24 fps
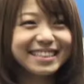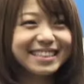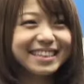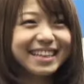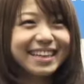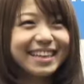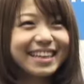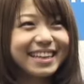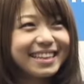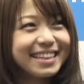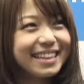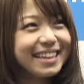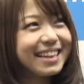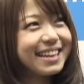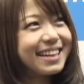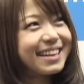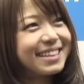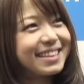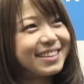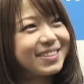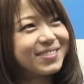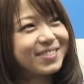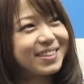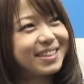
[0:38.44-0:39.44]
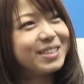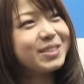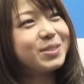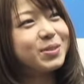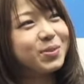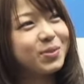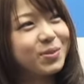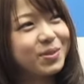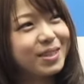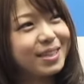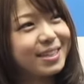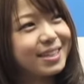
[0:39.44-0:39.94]
絶対やってなかったような衣
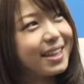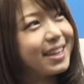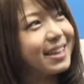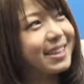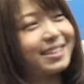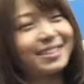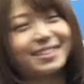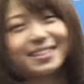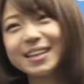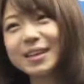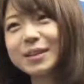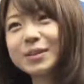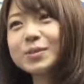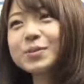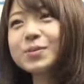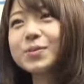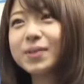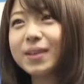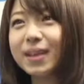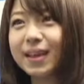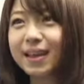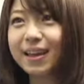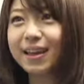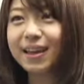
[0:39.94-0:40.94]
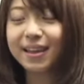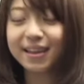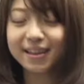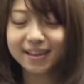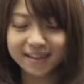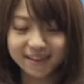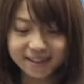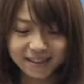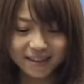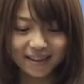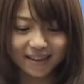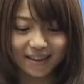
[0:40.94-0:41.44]
装を着たりしているので
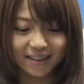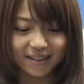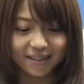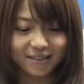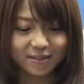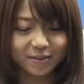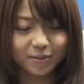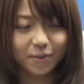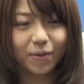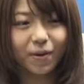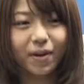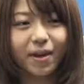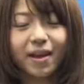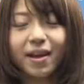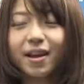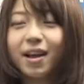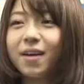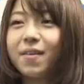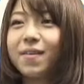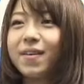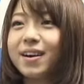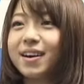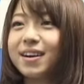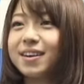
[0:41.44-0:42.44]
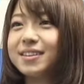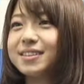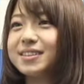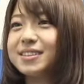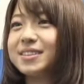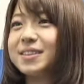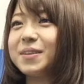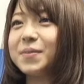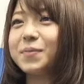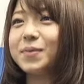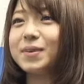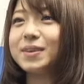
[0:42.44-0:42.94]
すごい変化は感じ
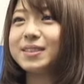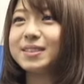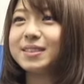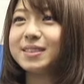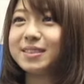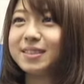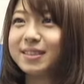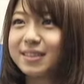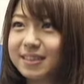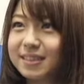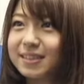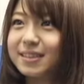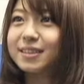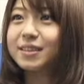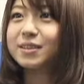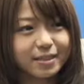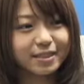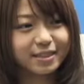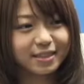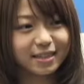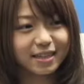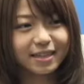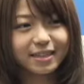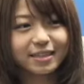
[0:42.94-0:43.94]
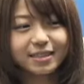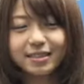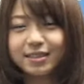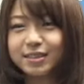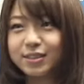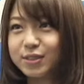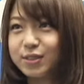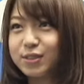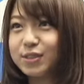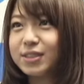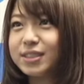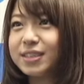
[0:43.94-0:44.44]
てます
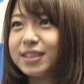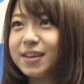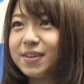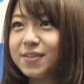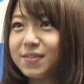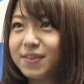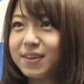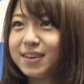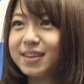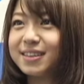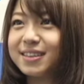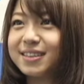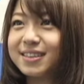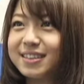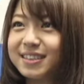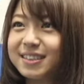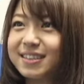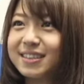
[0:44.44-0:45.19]
2012年は